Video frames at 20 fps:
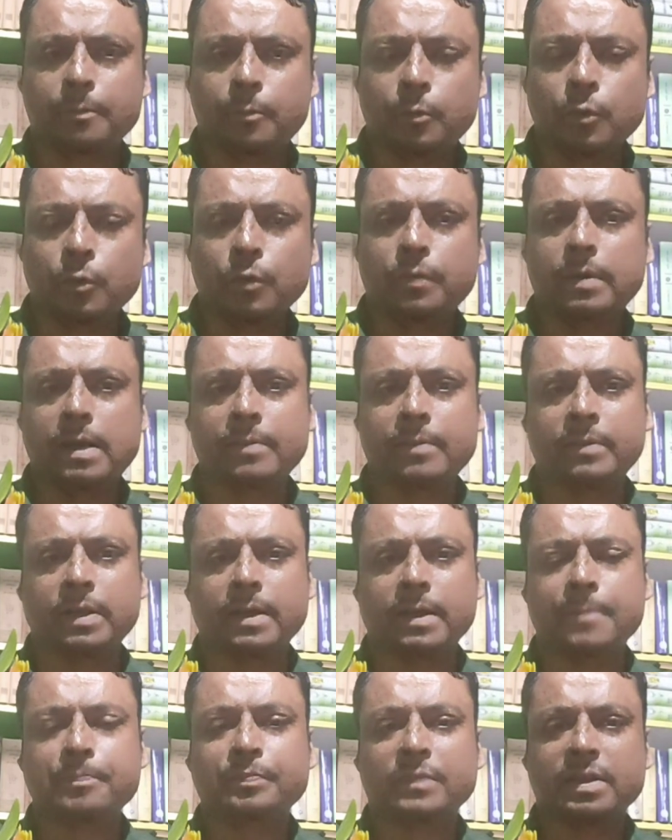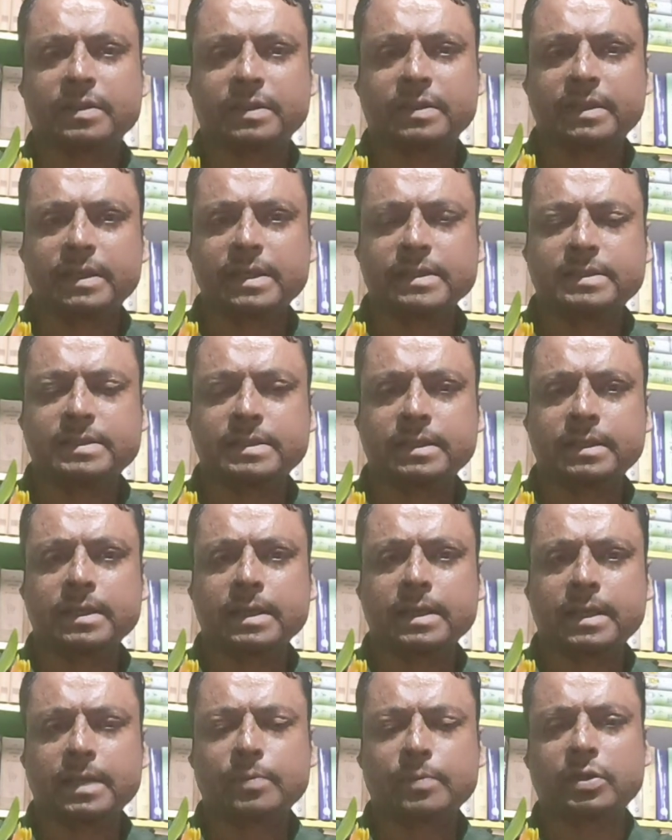প্রুফ আমরা দিয়েছি
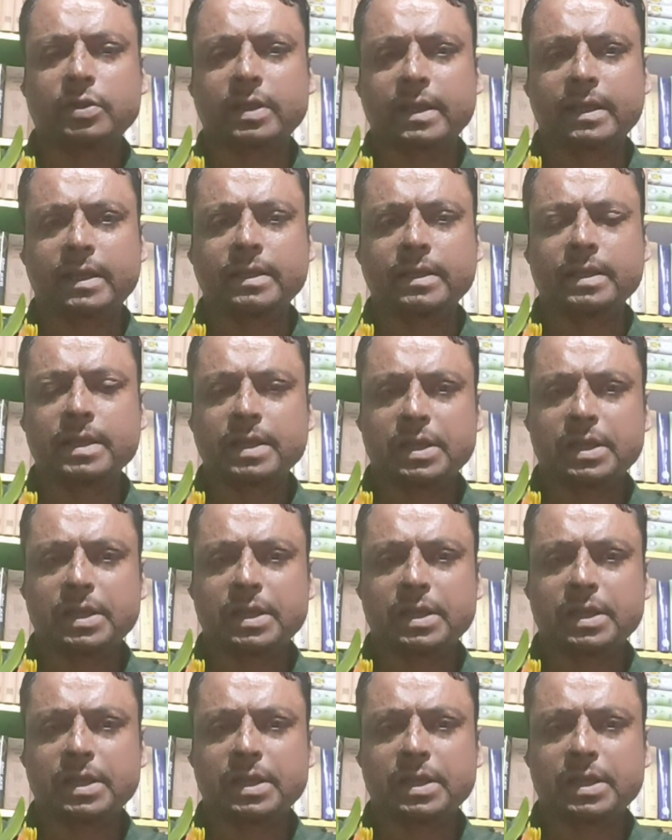এবং এই